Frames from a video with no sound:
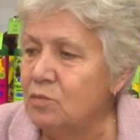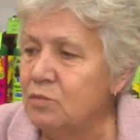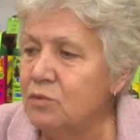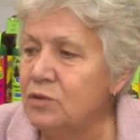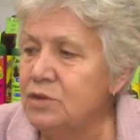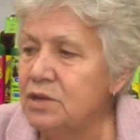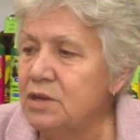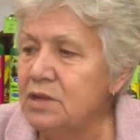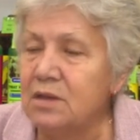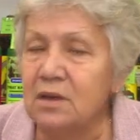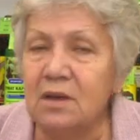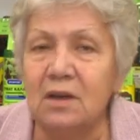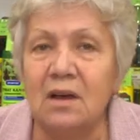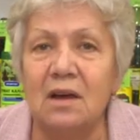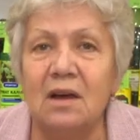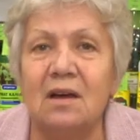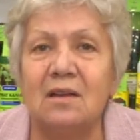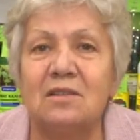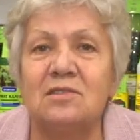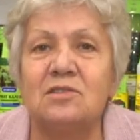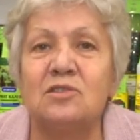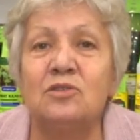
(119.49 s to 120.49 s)
будет
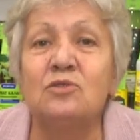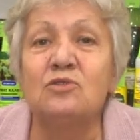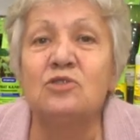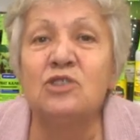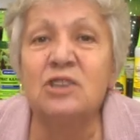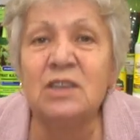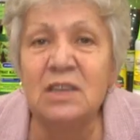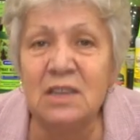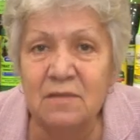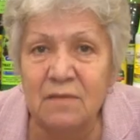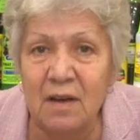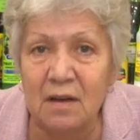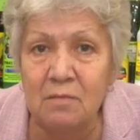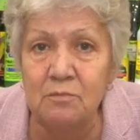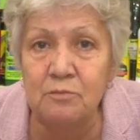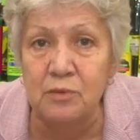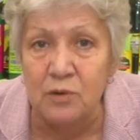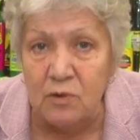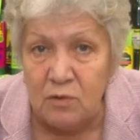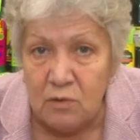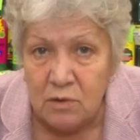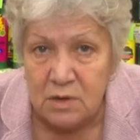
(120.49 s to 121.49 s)
служить вам
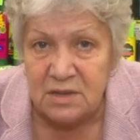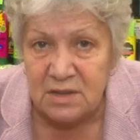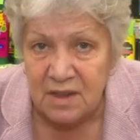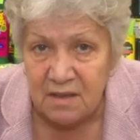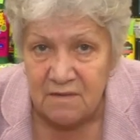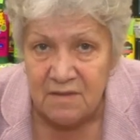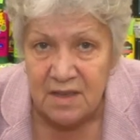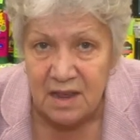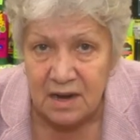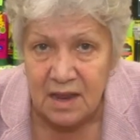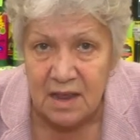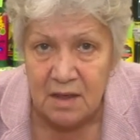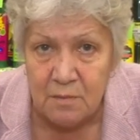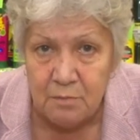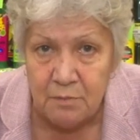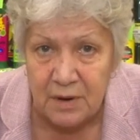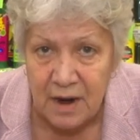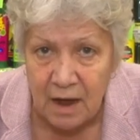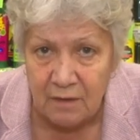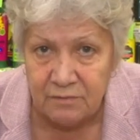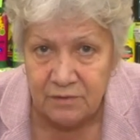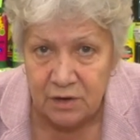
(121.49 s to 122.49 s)
просто верой и
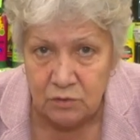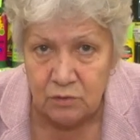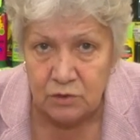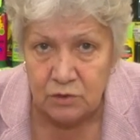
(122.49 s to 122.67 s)
правдой